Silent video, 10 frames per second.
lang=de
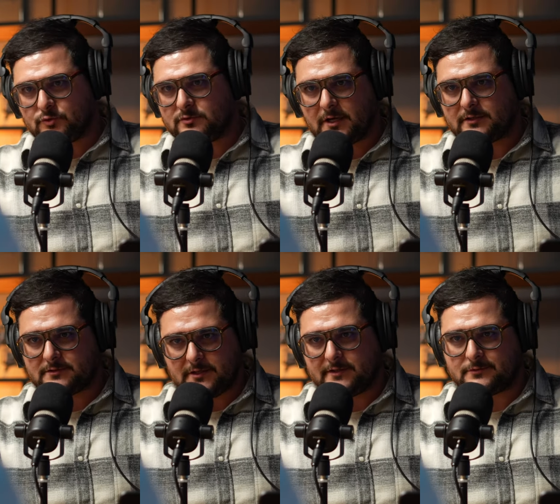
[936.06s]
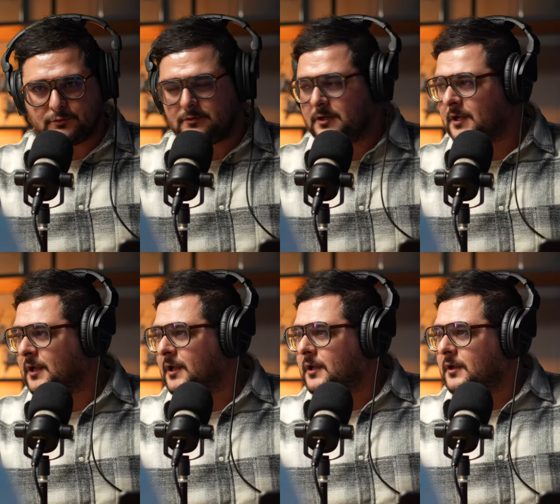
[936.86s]
nur Tagesleistung. Mhm.
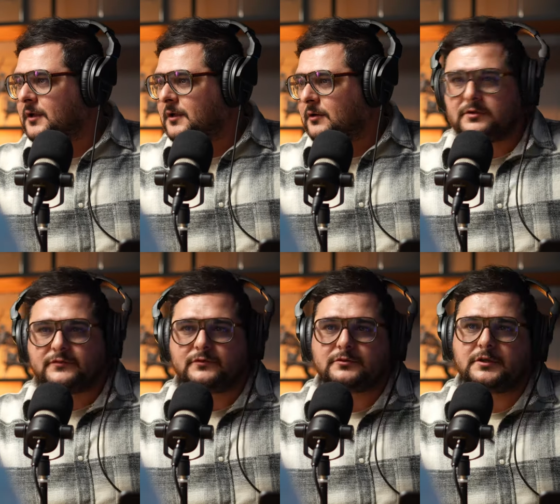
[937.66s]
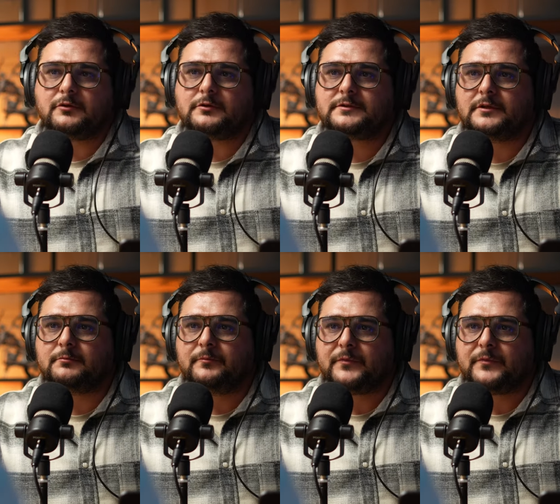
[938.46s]
Und es funktioniert trotzdem.